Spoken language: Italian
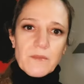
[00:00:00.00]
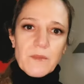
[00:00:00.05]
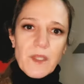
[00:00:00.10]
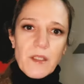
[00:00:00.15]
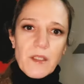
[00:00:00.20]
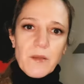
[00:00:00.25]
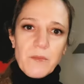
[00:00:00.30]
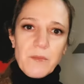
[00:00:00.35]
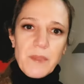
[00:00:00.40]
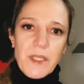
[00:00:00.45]

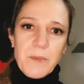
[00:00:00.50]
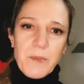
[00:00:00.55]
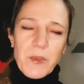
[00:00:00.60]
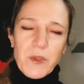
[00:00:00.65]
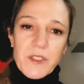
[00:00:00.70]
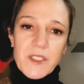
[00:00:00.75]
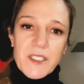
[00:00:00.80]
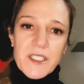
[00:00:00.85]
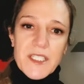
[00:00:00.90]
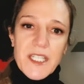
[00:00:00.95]
per
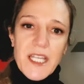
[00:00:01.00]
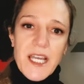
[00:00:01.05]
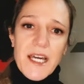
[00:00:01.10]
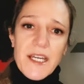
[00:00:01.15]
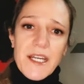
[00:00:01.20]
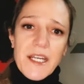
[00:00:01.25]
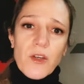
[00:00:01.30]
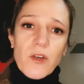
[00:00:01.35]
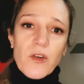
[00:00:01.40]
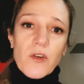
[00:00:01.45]
protestare
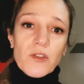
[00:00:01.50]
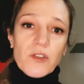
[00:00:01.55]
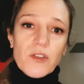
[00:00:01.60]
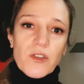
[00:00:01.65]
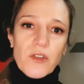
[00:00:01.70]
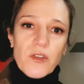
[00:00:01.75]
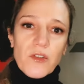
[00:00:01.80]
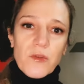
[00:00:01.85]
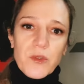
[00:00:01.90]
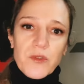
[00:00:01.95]
contro
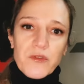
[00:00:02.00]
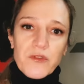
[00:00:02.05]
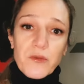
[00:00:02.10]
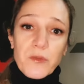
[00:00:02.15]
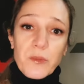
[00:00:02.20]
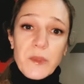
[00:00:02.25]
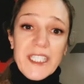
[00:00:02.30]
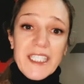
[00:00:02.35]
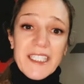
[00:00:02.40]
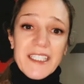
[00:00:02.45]
l'omofobia
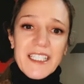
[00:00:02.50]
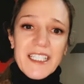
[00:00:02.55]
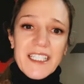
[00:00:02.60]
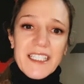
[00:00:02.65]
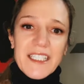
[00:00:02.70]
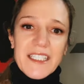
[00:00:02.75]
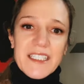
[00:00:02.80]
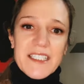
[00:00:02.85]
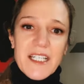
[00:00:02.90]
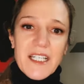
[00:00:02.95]
della Chiesa
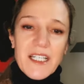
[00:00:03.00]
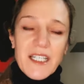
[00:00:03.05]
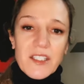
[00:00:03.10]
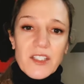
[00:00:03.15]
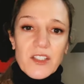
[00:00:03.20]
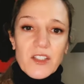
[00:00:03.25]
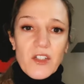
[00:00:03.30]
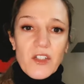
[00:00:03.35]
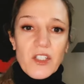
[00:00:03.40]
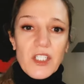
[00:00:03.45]

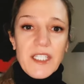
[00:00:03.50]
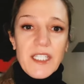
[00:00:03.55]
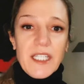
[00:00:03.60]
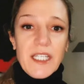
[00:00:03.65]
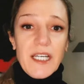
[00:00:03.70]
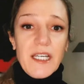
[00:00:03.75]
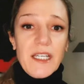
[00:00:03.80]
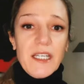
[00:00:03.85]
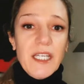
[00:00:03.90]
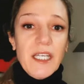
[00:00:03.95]
cattolica
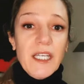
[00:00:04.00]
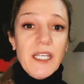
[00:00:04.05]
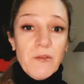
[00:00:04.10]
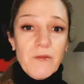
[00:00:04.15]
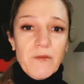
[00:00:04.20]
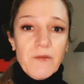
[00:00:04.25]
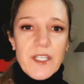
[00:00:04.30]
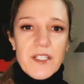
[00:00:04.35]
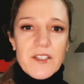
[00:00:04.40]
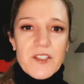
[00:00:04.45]

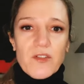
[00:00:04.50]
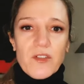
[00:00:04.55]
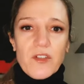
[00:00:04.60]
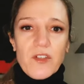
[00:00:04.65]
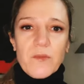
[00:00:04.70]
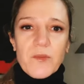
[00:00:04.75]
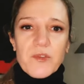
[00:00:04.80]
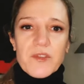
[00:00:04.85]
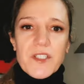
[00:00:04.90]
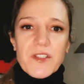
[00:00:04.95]
verso gli
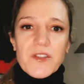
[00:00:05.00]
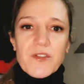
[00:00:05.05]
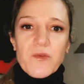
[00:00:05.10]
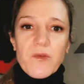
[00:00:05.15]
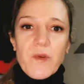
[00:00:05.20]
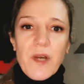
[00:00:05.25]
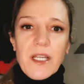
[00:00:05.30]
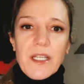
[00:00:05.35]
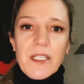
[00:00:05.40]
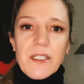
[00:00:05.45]
omosessuali.